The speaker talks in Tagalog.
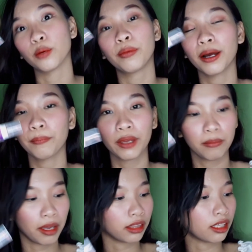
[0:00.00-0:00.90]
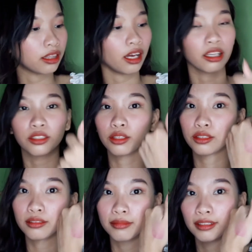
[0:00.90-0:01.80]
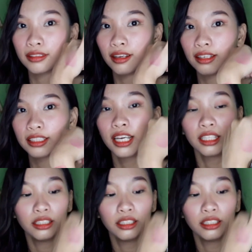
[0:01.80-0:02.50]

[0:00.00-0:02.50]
Sobrang pigmented, na ito nyo naman guys.